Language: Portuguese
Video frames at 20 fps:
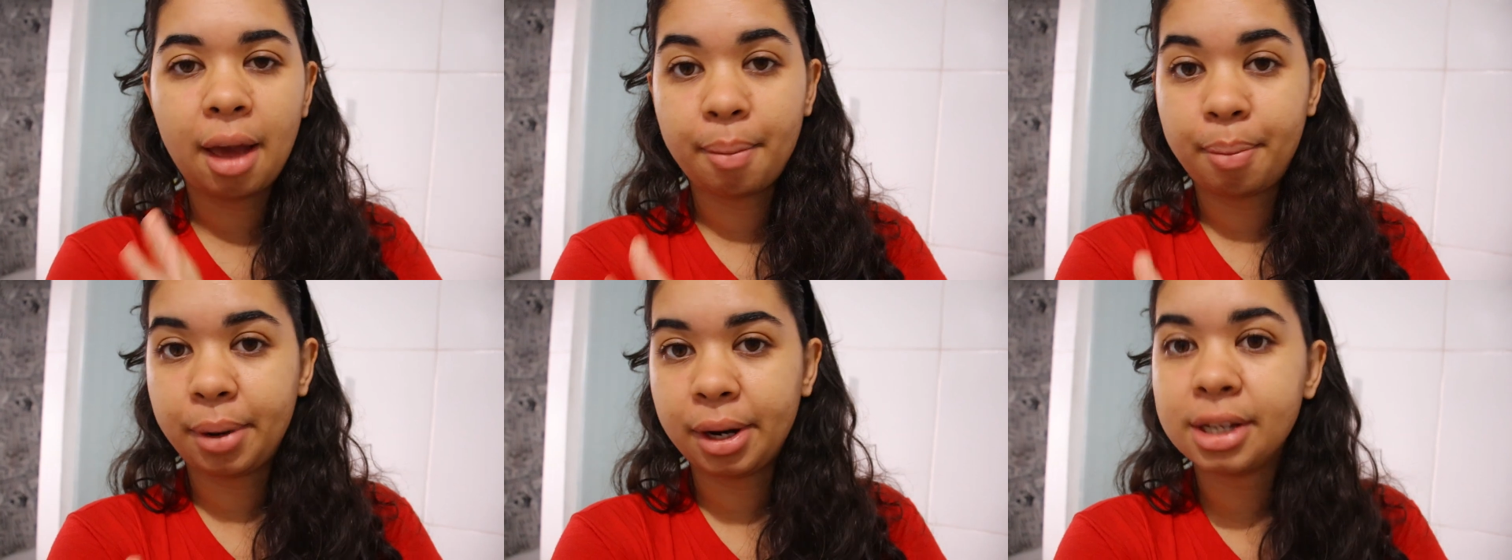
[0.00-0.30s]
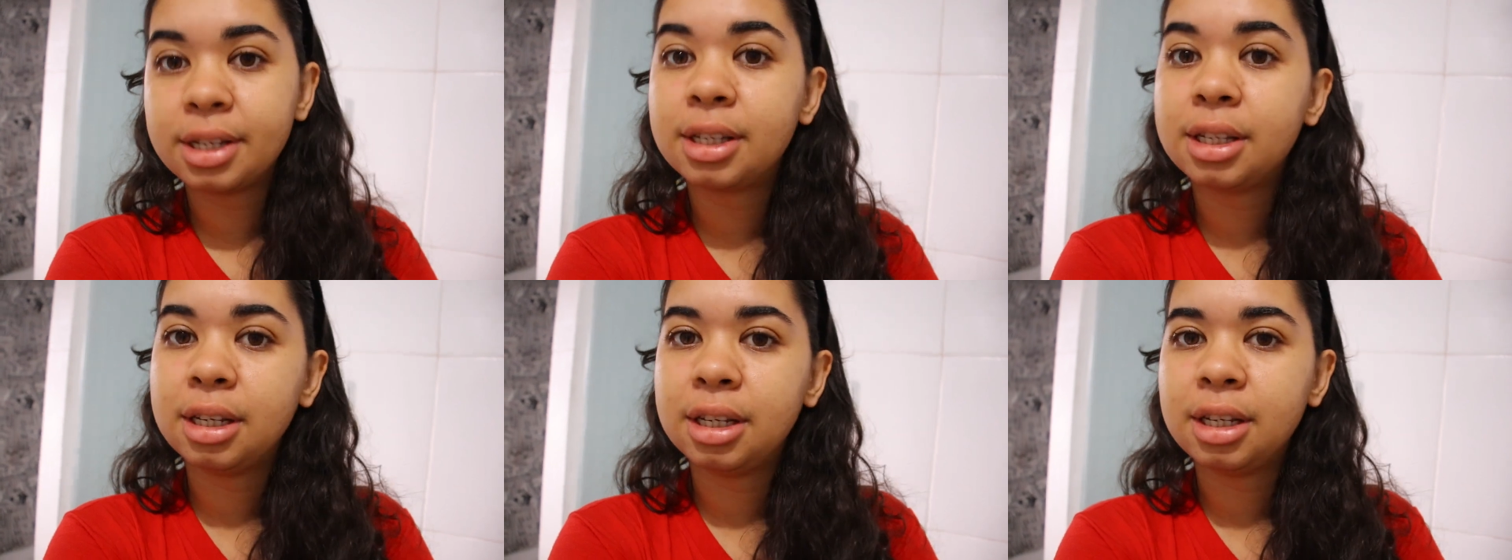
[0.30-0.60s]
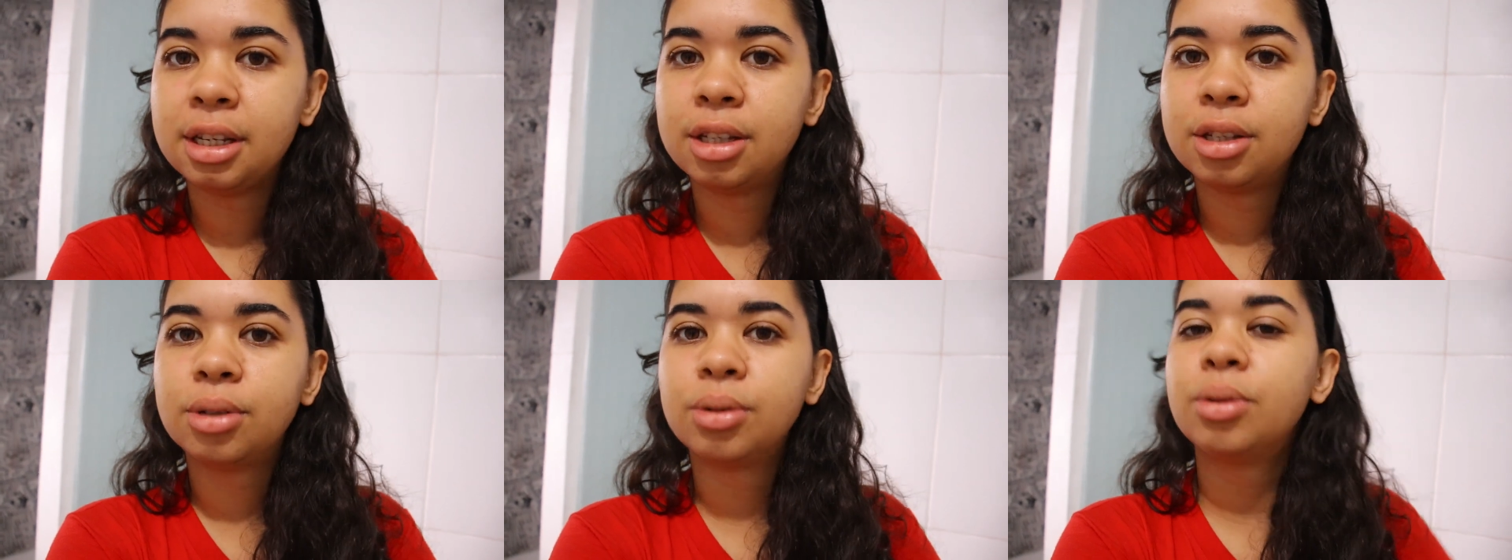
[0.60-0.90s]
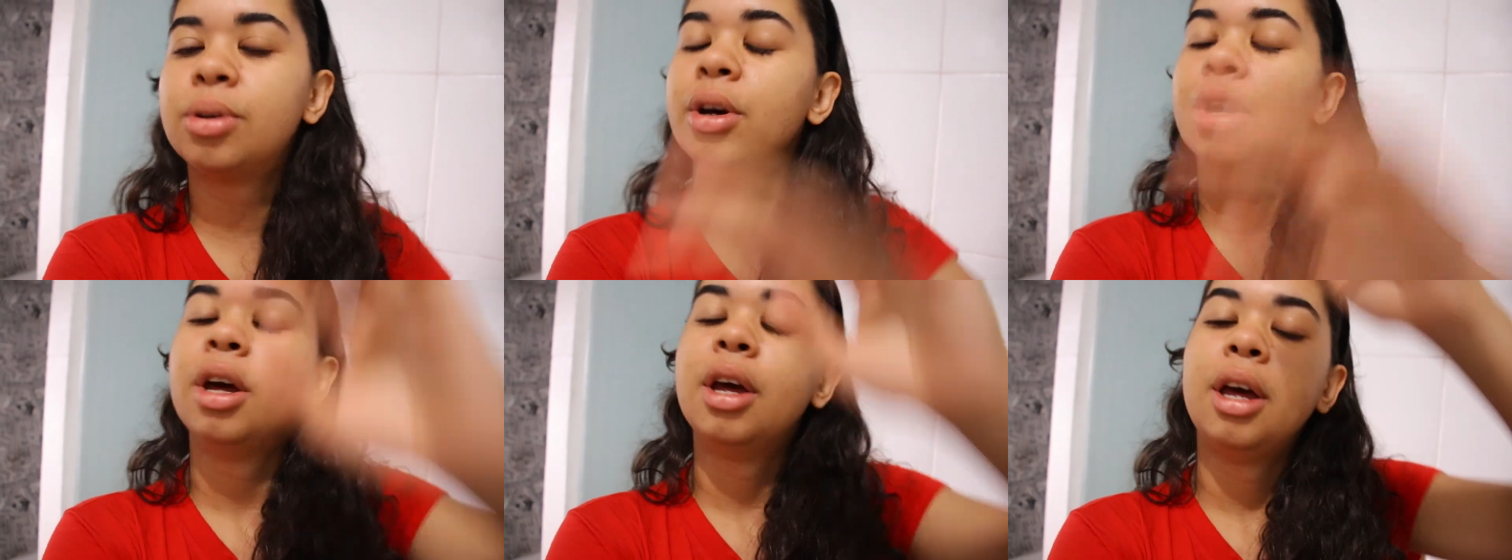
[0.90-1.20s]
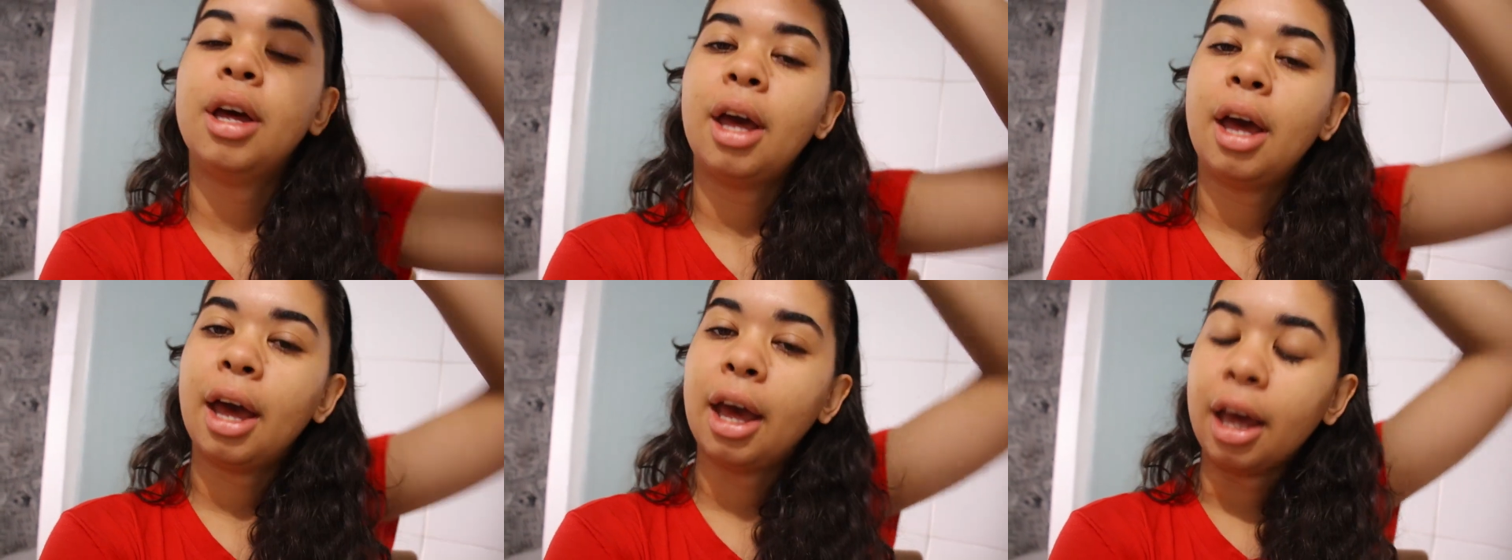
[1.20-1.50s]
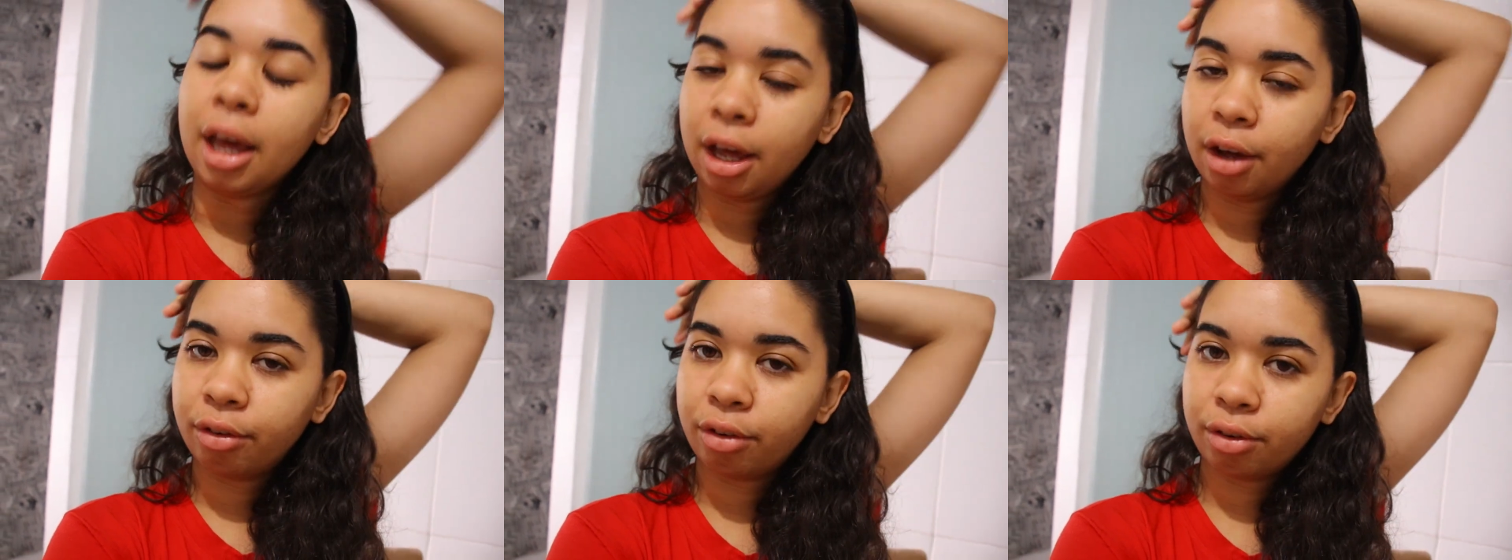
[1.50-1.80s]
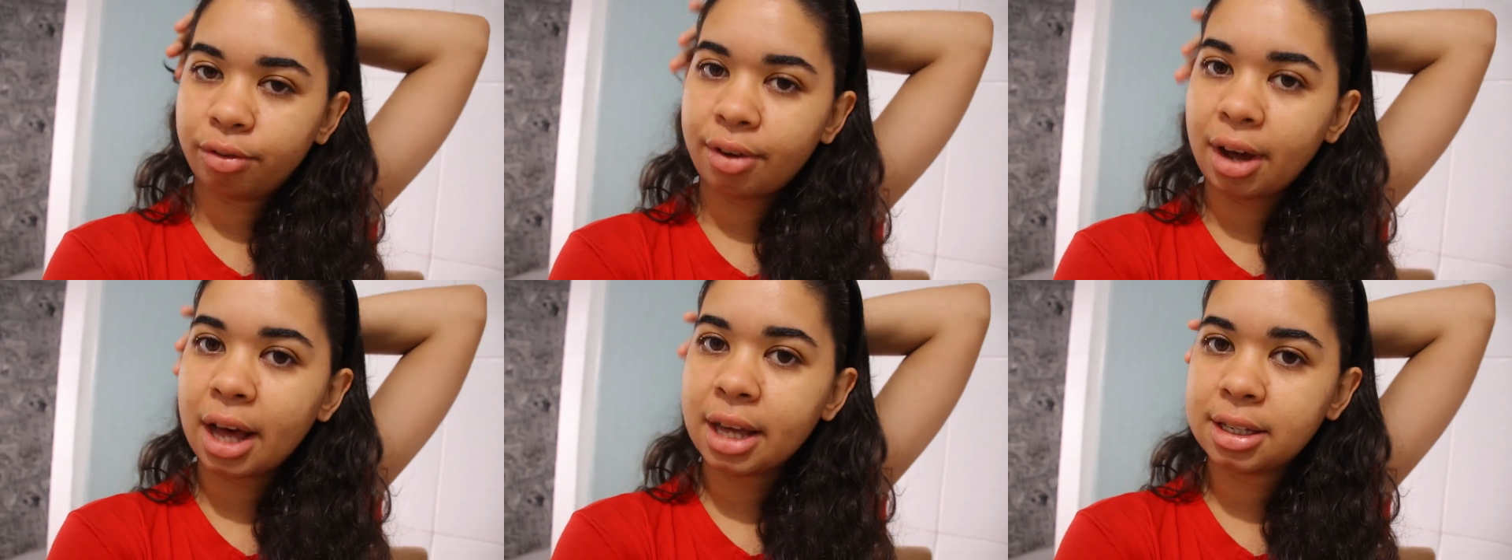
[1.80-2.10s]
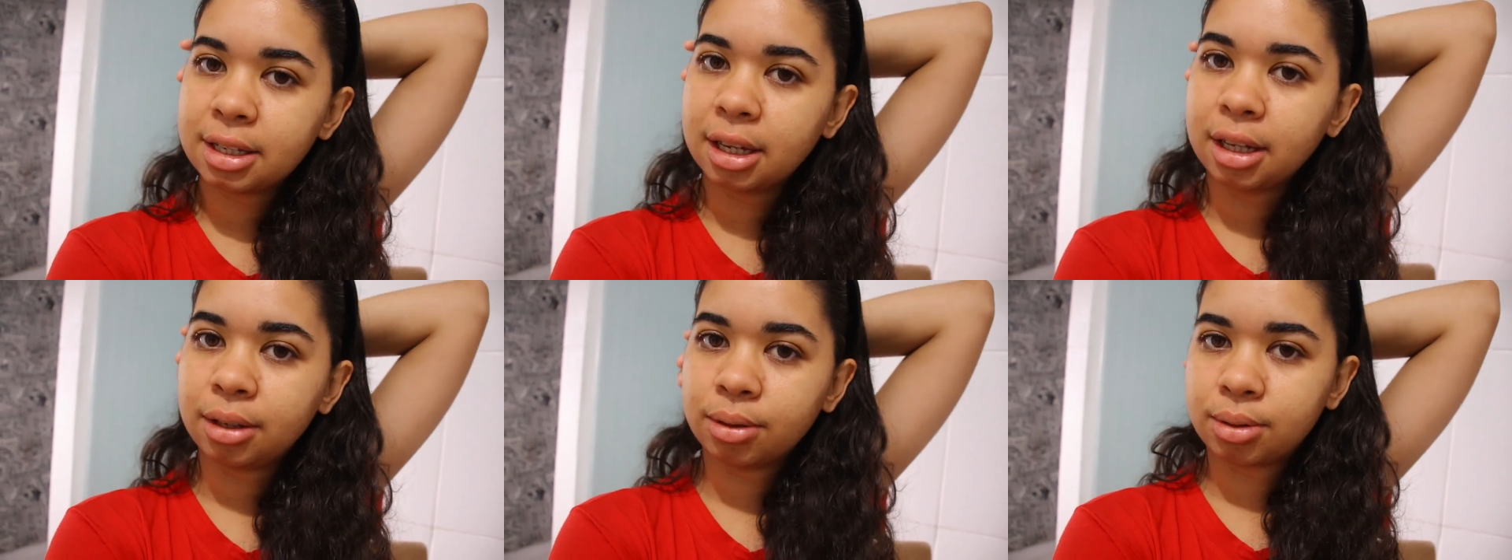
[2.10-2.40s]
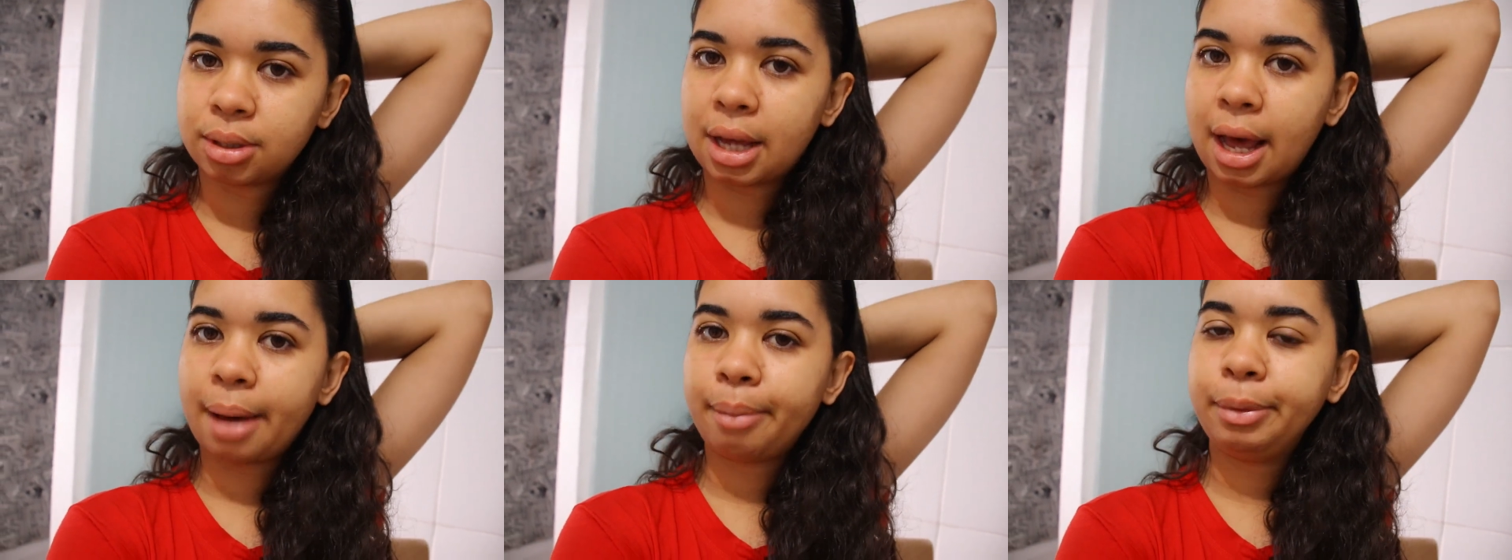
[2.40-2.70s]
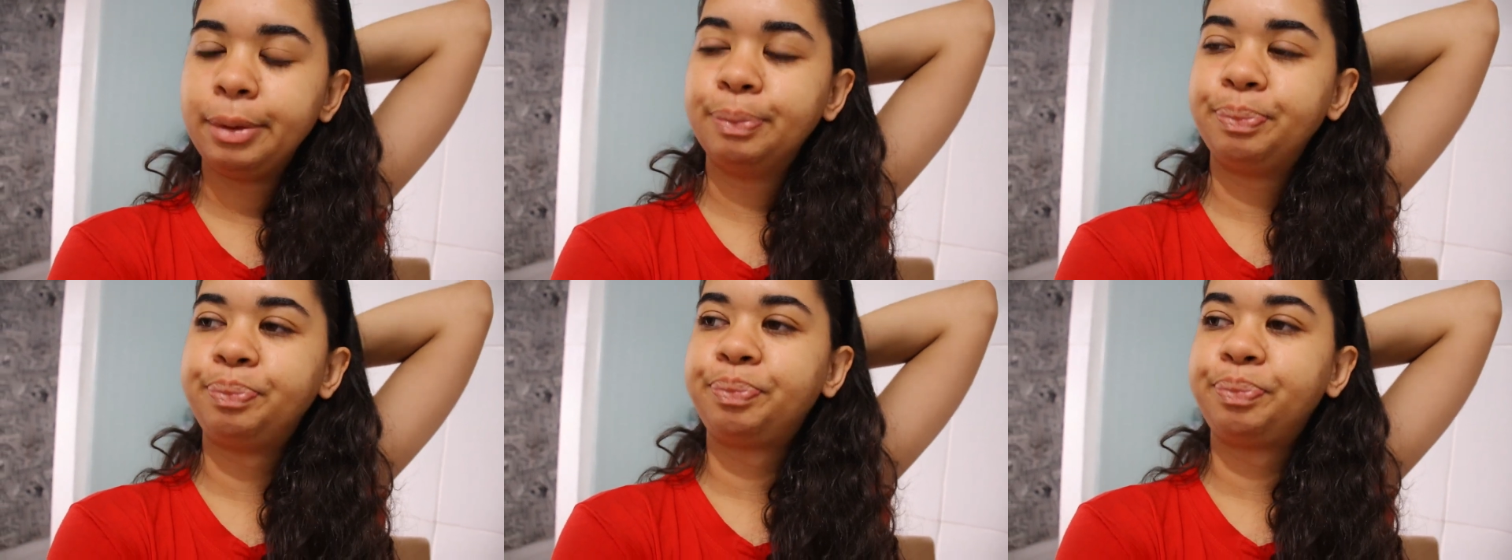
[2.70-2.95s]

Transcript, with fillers: é preciso, é, eu vou fazendo, sabe?